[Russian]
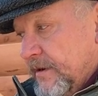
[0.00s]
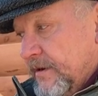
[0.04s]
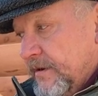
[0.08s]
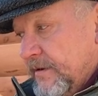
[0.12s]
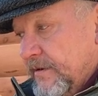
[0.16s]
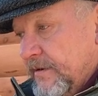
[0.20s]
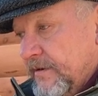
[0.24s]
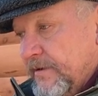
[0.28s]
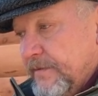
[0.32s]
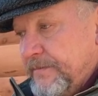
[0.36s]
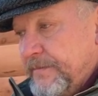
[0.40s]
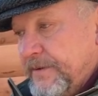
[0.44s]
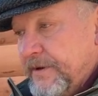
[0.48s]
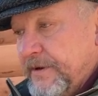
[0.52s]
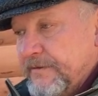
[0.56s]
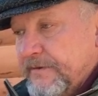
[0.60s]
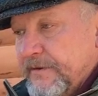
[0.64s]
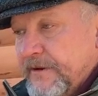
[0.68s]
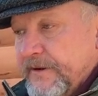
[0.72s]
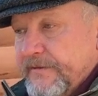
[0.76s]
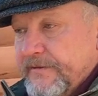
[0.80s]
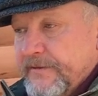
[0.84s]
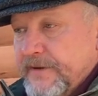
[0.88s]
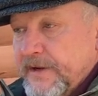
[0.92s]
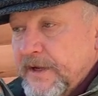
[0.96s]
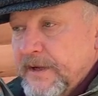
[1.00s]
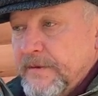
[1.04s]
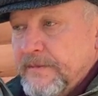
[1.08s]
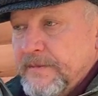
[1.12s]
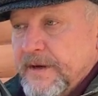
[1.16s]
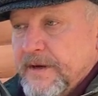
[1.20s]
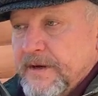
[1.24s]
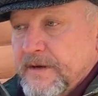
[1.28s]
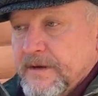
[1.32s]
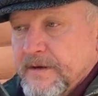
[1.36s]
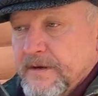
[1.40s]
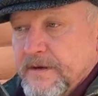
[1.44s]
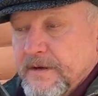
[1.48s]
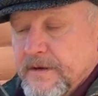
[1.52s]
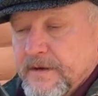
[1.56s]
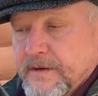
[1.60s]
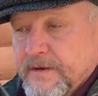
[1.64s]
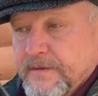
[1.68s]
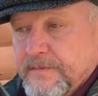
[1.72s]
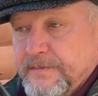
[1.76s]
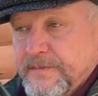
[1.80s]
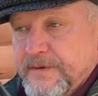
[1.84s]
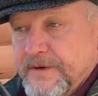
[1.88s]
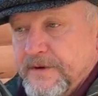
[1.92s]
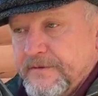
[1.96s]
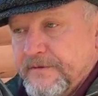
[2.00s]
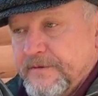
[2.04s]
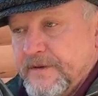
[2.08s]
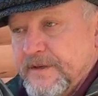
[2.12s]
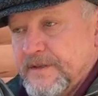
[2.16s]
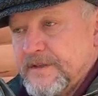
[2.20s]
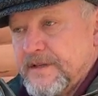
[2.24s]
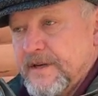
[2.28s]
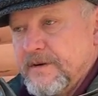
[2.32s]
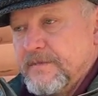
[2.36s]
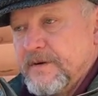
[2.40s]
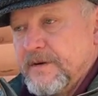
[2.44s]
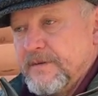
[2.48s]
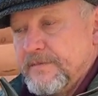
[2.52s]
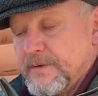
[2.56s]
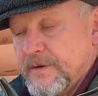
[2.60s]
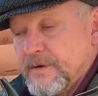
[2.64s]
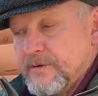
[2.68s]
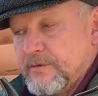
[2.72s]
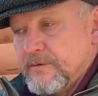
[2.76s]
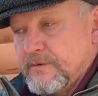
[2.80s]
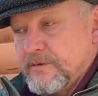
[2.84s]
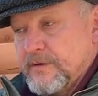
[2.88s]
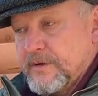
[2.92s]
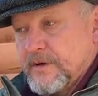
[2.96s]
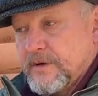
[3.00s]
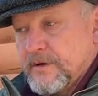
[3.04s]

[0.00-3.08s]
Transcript: Э, первое время э, первые самые продукты,